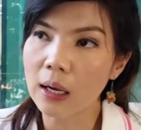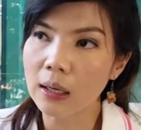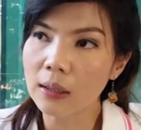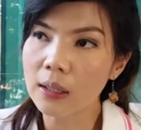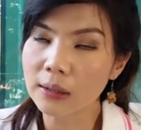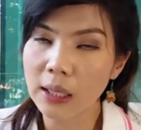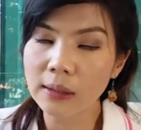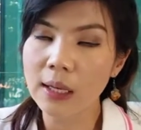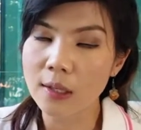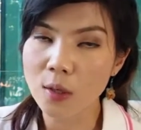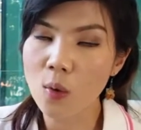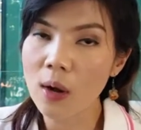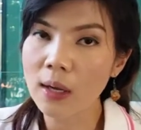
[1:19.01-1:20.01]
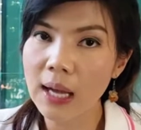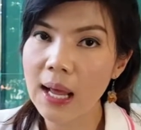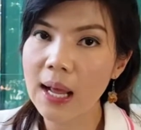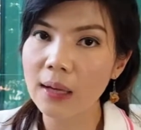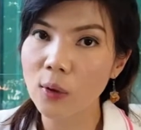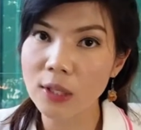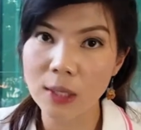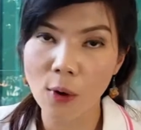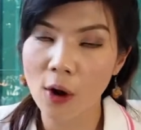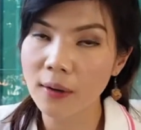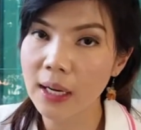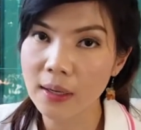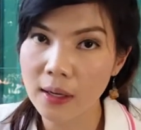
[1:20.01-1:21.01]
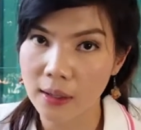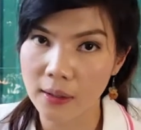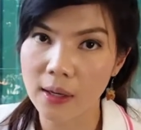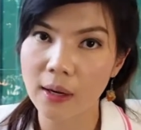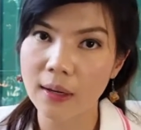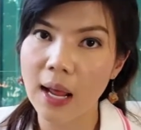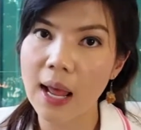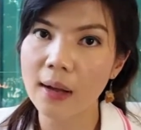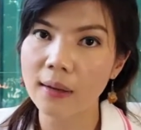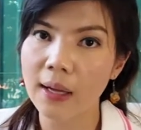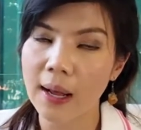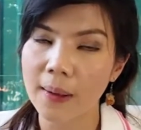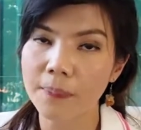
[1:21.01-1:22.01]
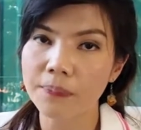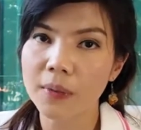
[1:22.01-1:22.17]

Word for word: คือตั้งแต่ช่วงแรกโดยเฉพาะในหนึ่งเดือนแรกเนี่ย